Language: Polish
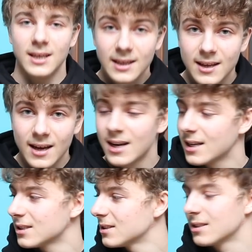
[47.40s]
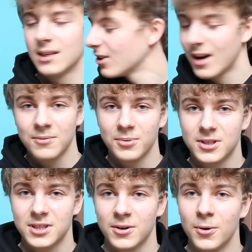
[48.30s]
I teraz co do
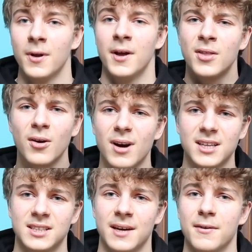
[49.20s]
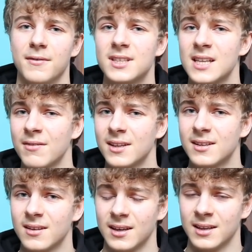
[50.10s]
unboxingu, no właśnie, więc
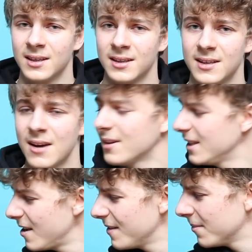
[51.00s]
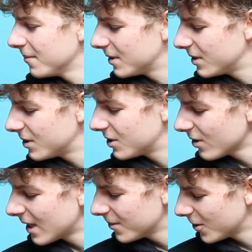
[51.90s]
nawet, yy, nawet nie wiem
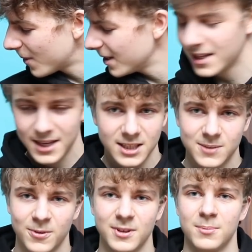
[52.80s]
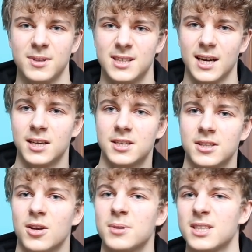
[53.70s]
co tam dokładnie jest, powinny być deki,
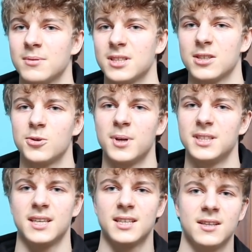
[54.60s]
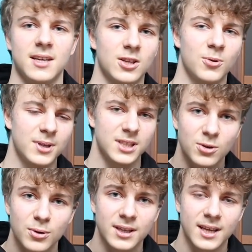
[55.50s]
czyli domyślam się, że tu będzie jeden dek, tu będzie
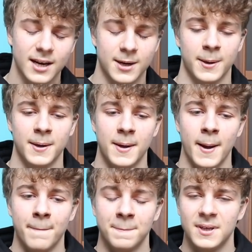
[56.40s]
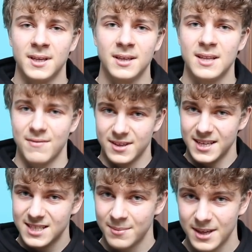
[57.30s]
drugi dek. I nawet
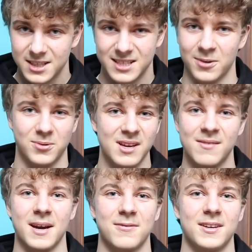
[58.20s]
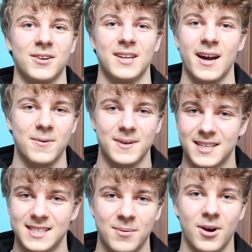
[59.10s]
nie znam ich kształtu, nie wiem jak wyglądają,
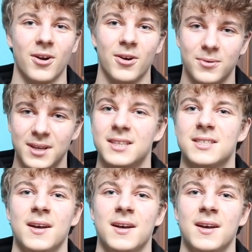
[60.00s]
nie znam koloru, nic.